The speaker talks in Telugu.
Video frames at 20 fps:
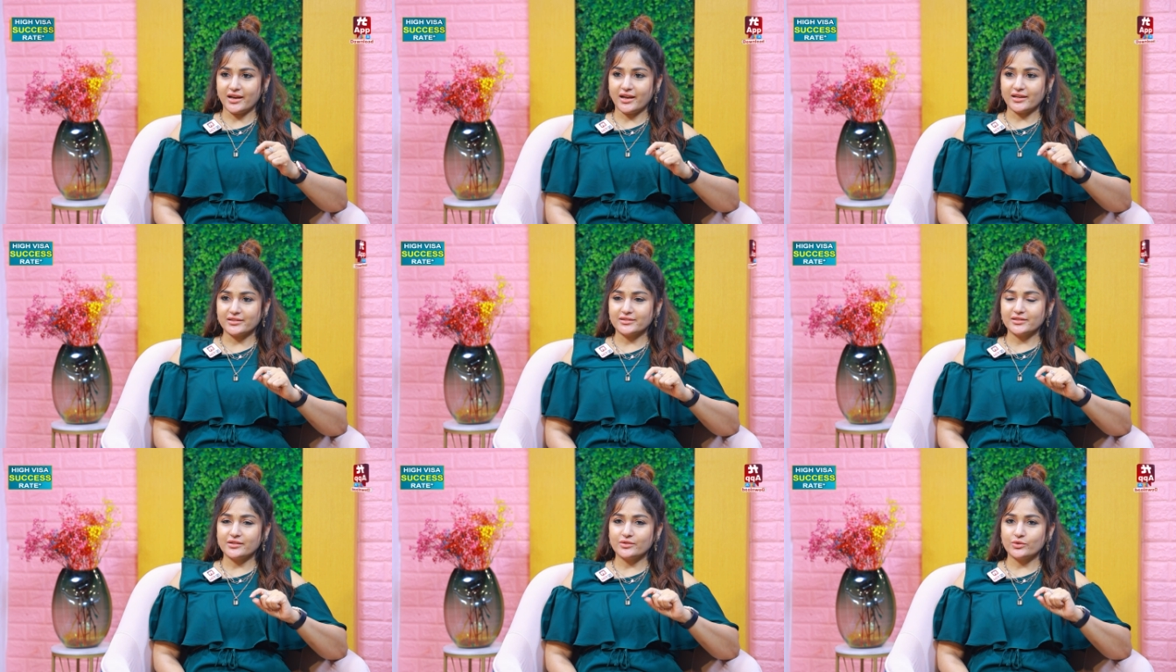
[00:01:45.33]

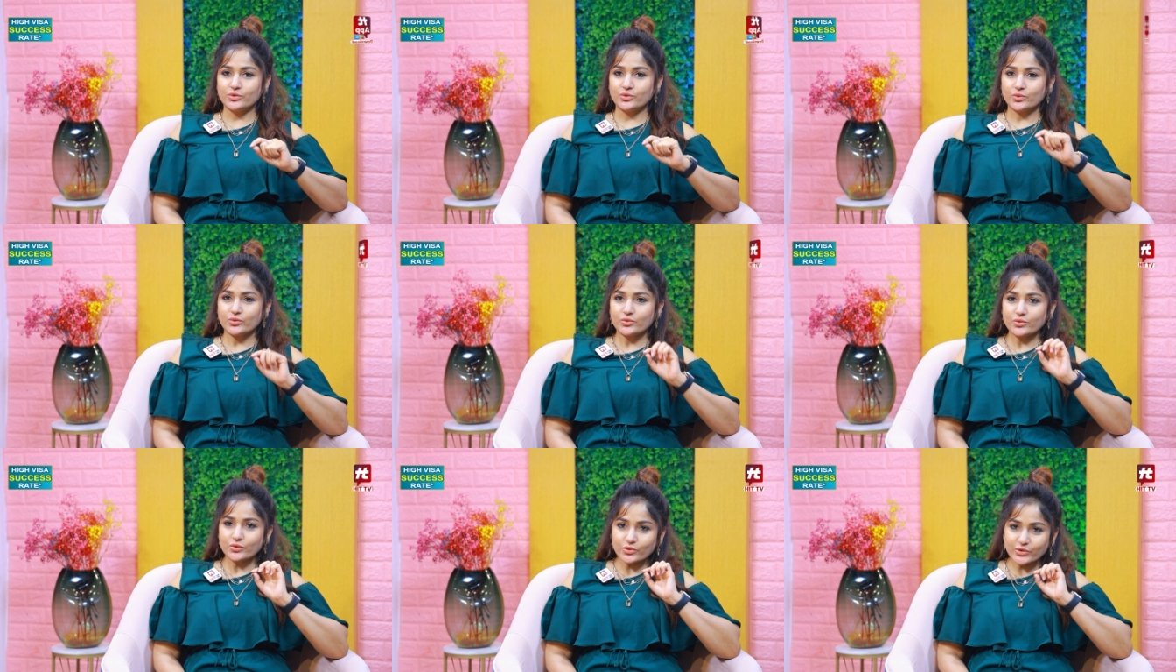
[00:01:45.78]
అసలు
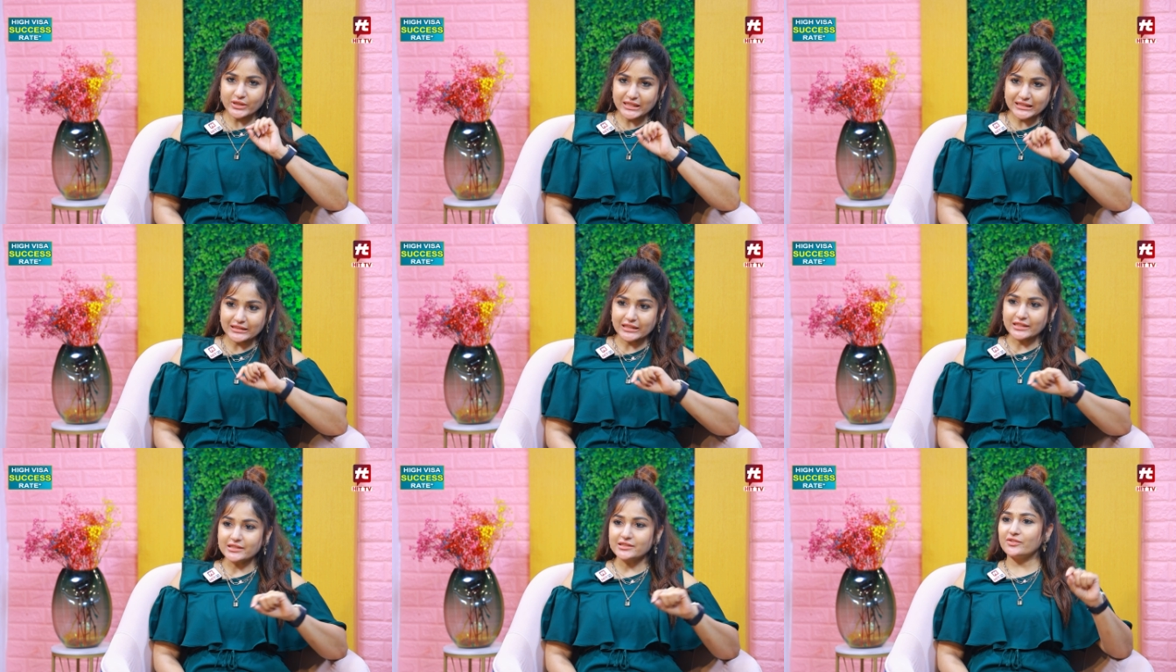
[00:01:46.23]
ఓన్లీ
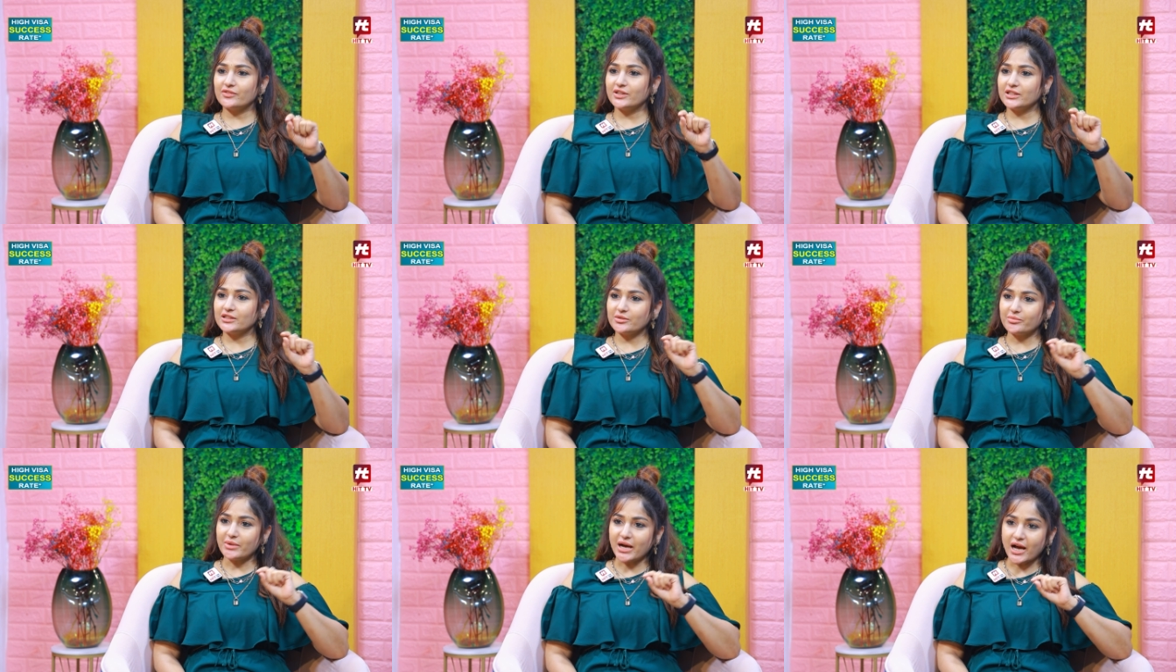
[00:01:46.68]
తెలిసిన
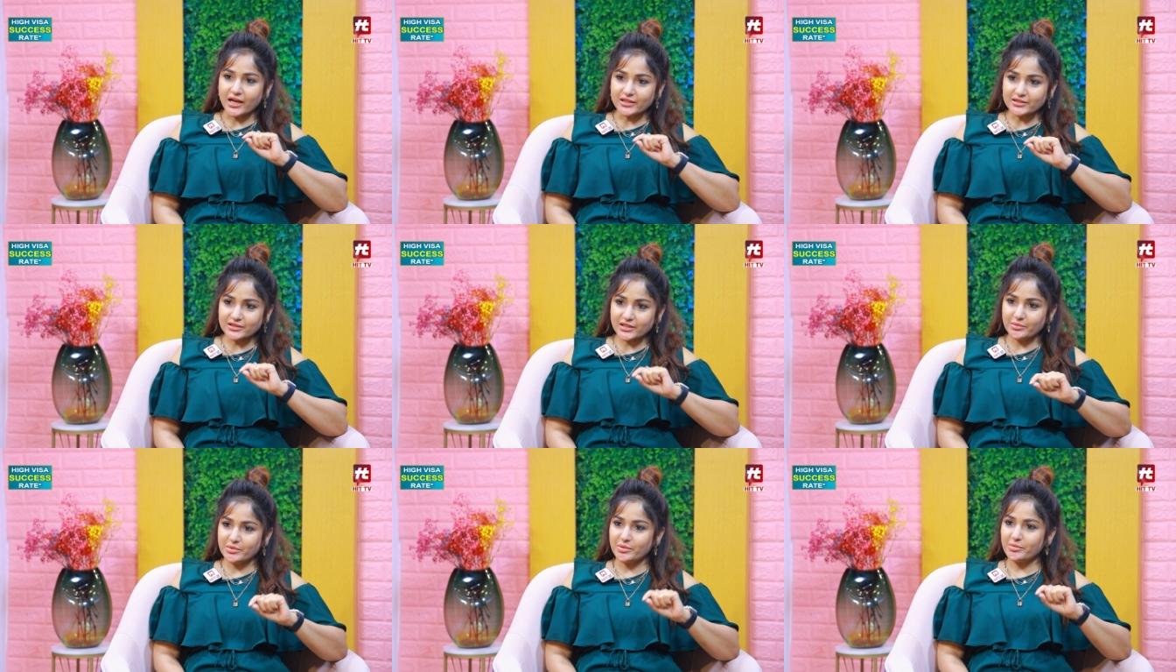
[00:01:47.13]
వాళ్ళతో
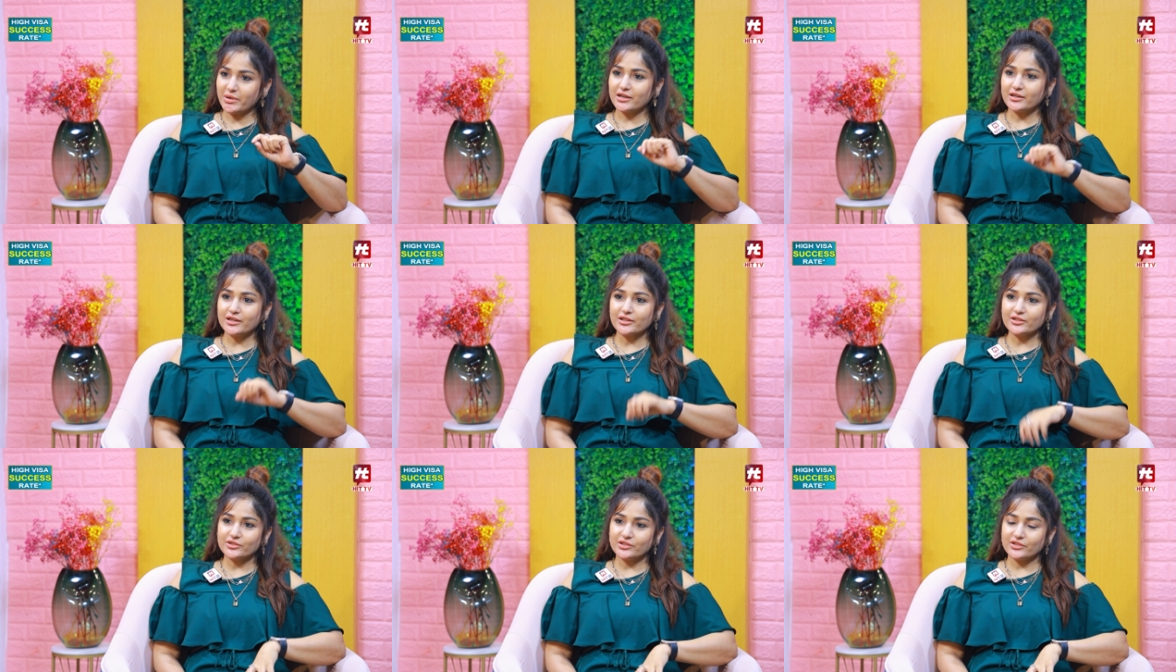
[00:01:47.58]
మాత్రమే
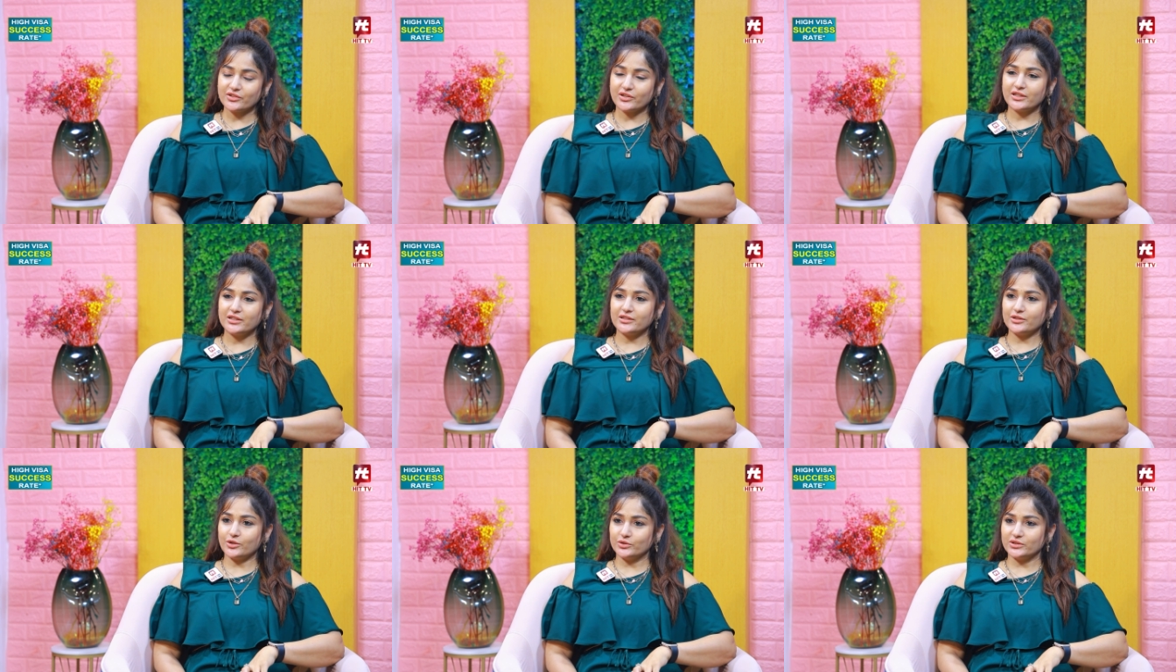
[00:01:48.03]
మాట్లాడుకునే
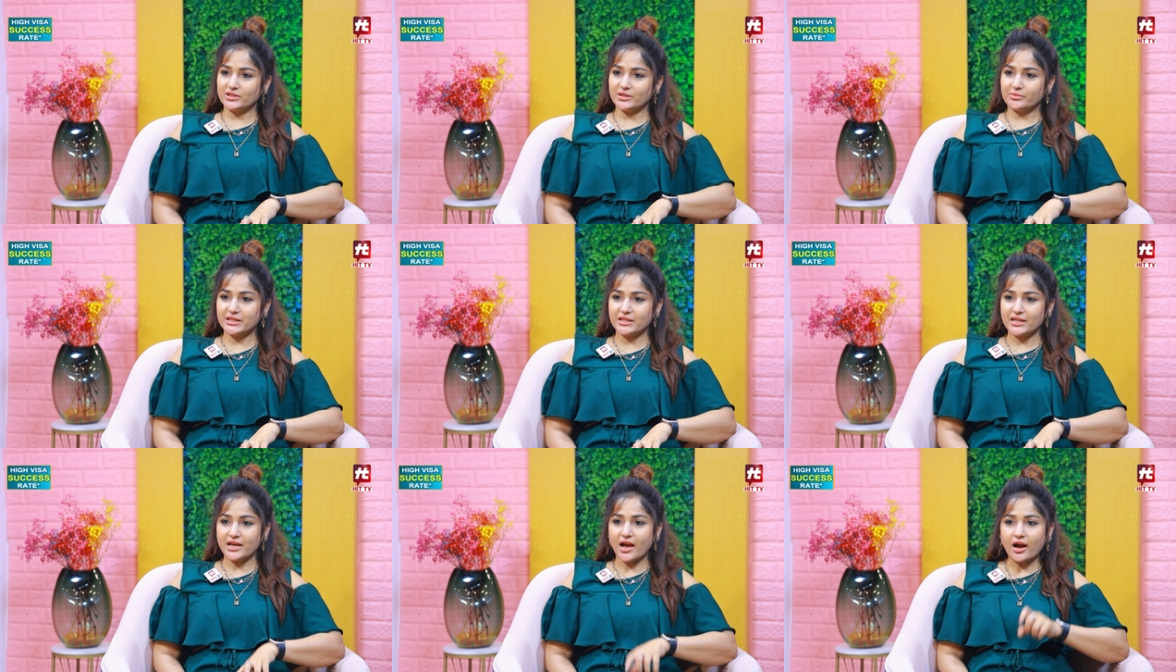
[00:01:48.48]
వాళ్ళు
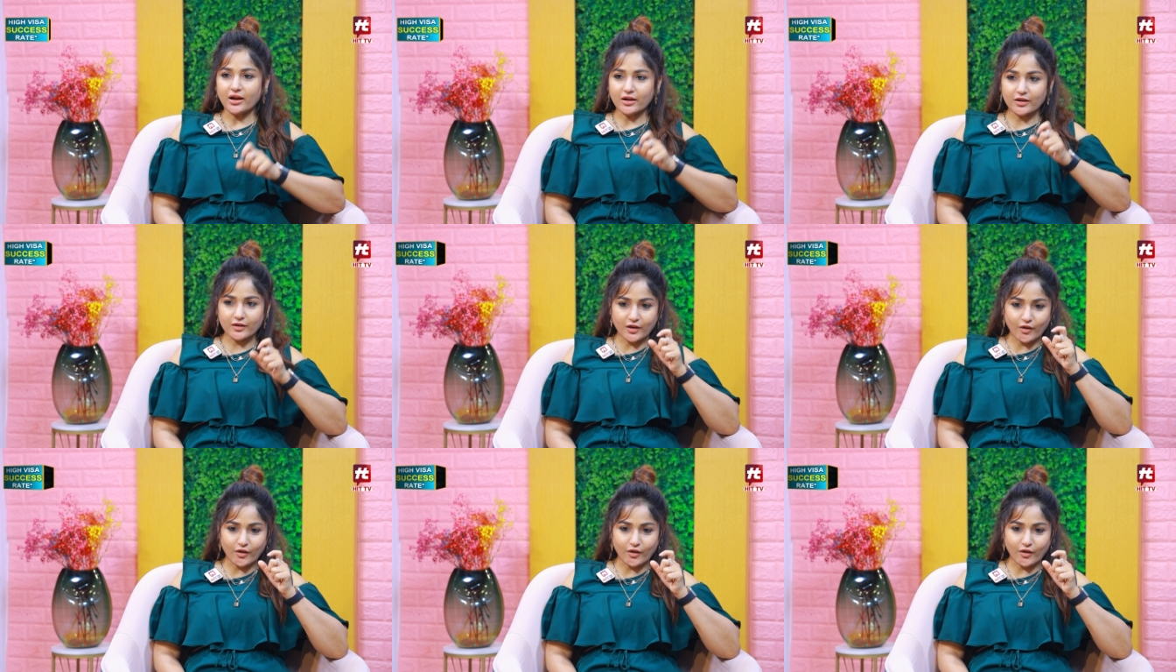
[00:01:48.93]
కొంతమంది ఆ